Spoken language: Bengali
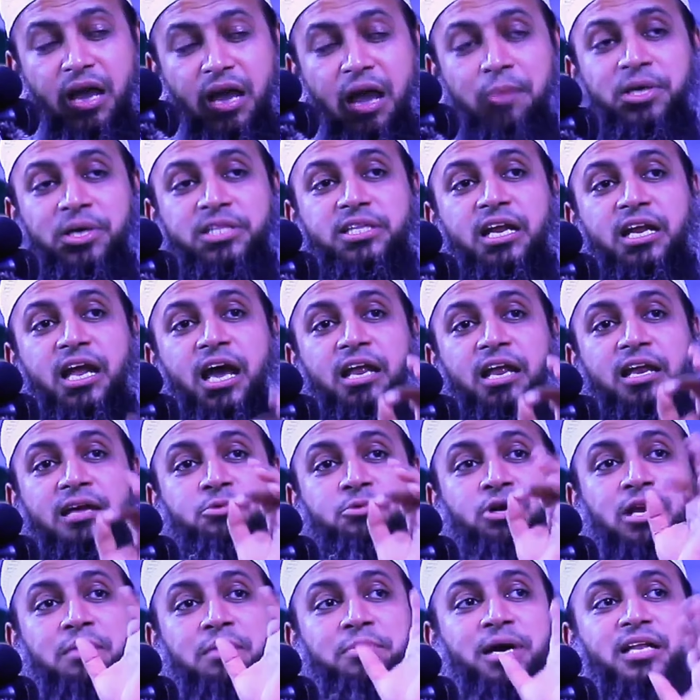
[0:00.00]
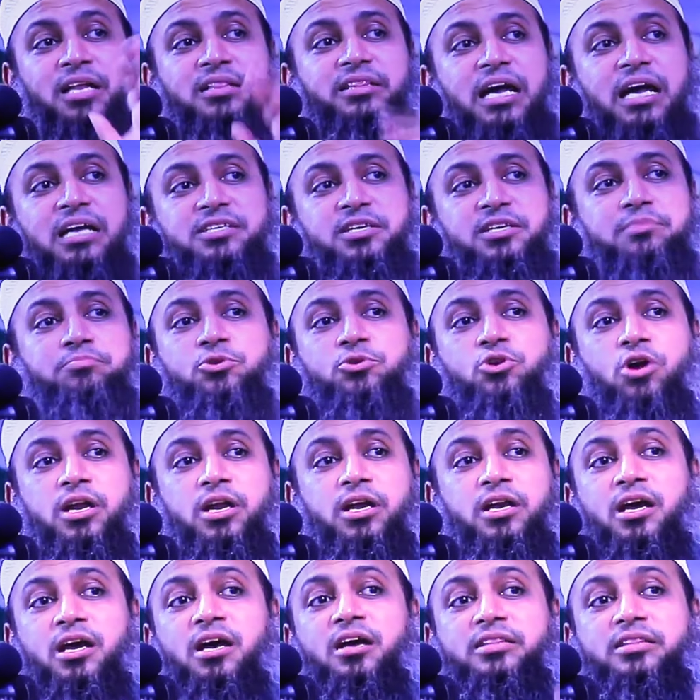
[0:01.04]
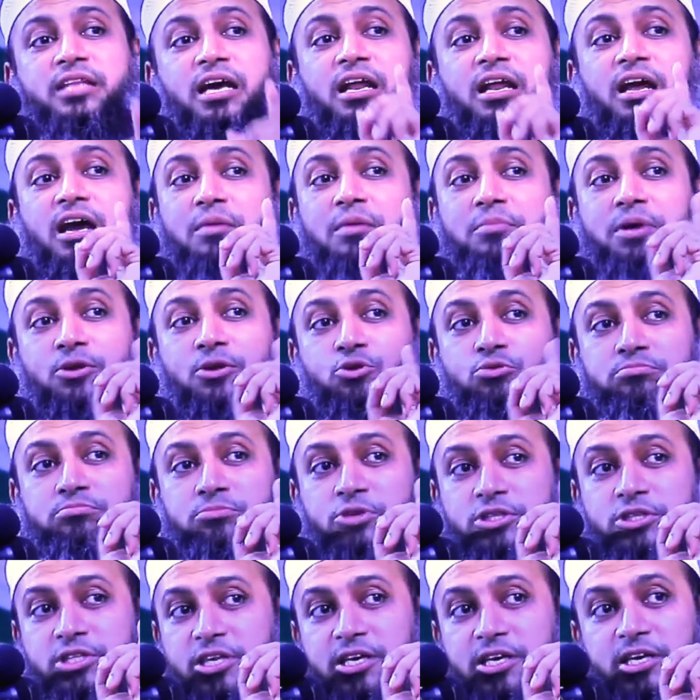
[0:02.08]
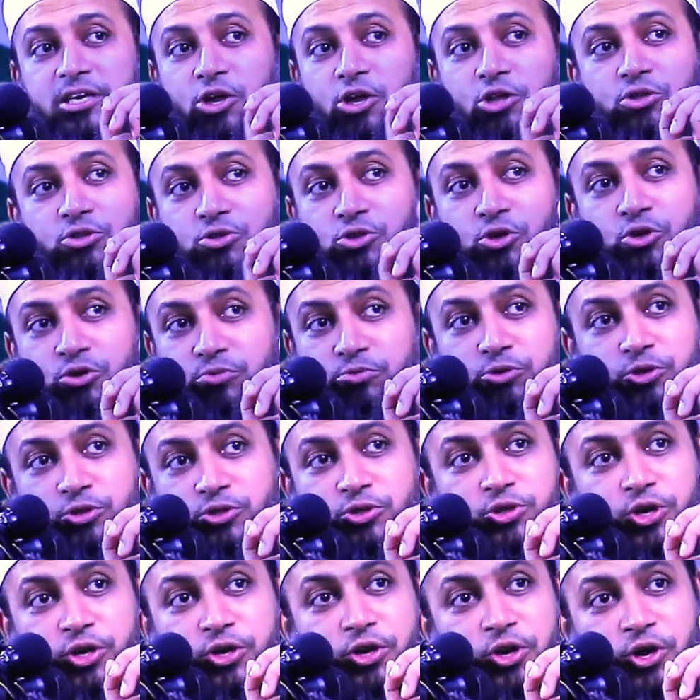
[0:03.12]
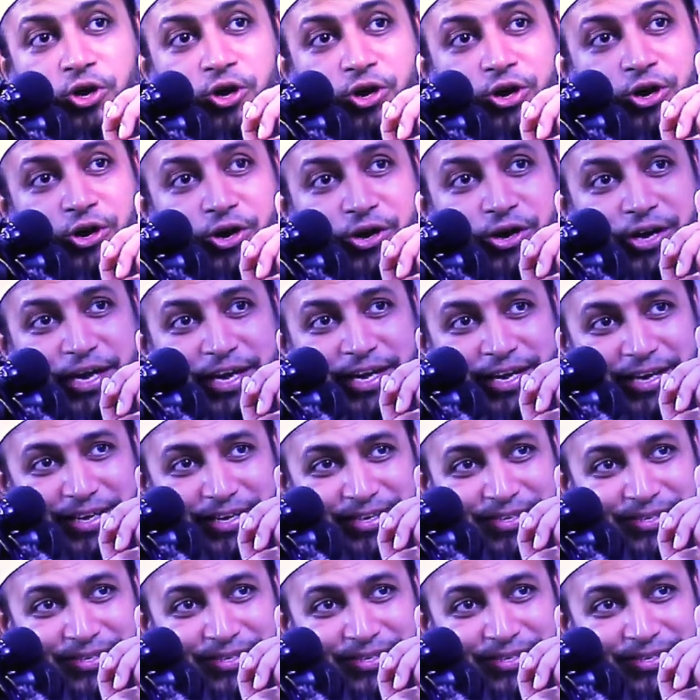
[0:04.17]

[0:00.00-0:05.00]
আমাদের আলেম ওলামার তাজিম করে না তারা আমার উম্মতের অন্তর্ভুক্ত নয়